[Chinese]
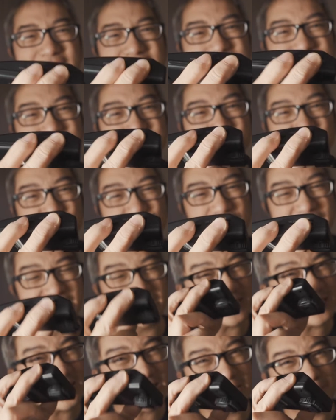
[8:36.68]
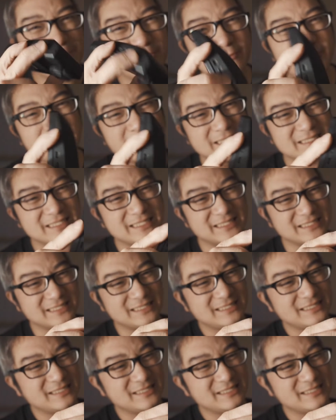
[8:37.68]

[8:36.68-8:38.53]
个所以这个不便宜，